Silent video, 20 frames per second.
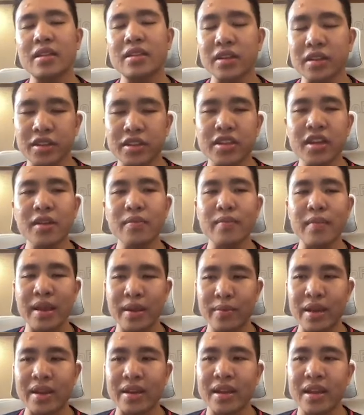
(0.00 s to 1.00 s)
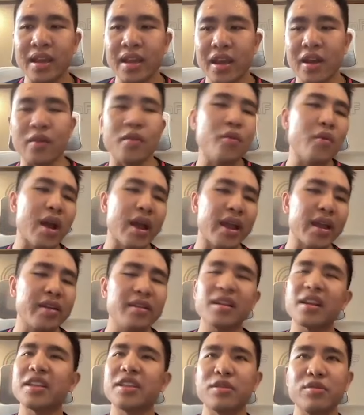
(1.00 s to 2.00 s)
thực chất bên bên ở ngoài
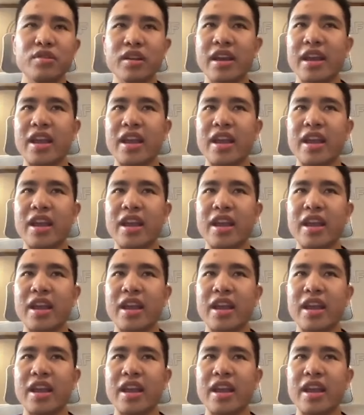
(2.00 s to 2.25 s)
rất là nhiều dự